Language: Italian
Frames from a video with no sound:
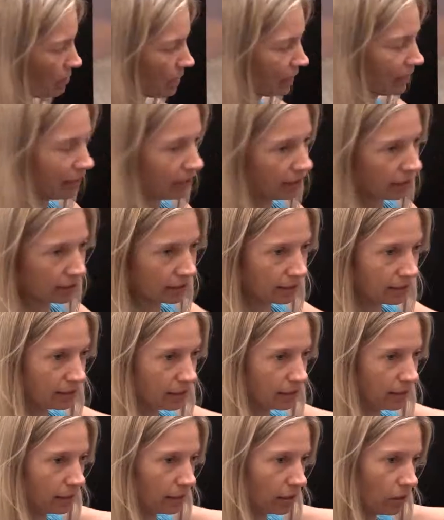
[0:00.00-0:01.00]
materia
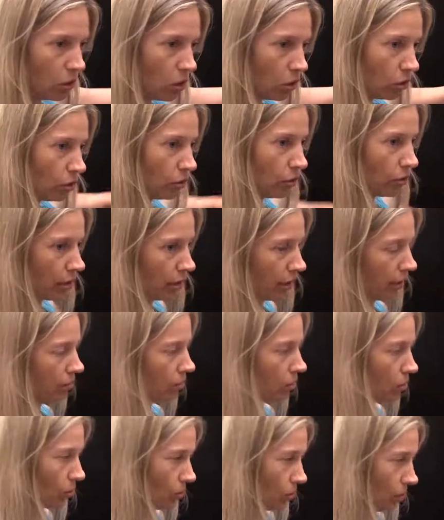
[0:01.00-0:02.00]
stessa dell'olio che è
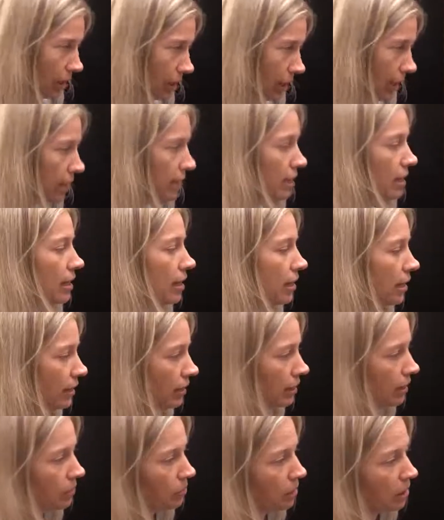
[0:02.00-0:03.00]
solida,
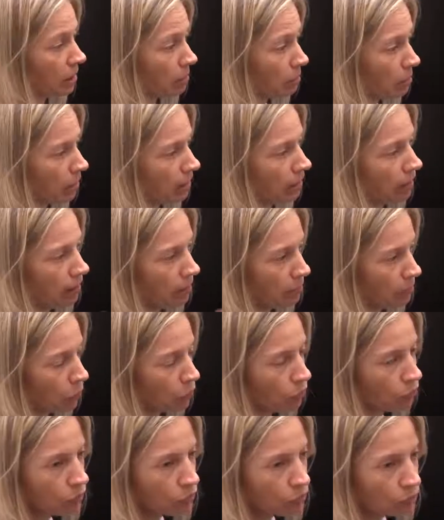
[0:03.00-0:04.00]
rende questa materia
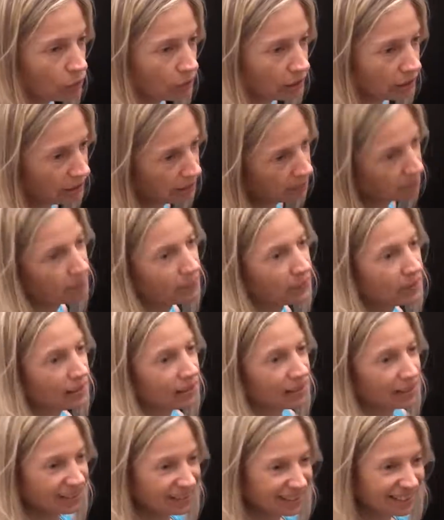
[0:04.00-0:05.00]
più fluida.
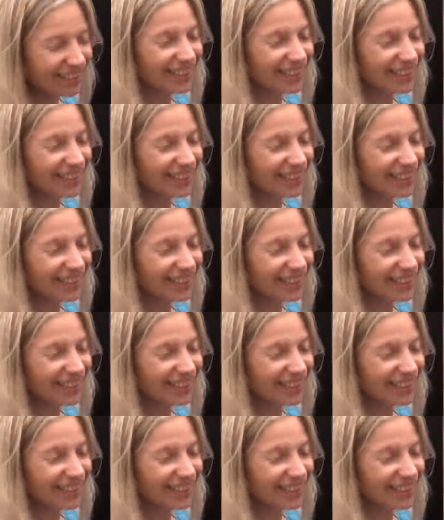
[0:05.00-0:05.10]
Quindi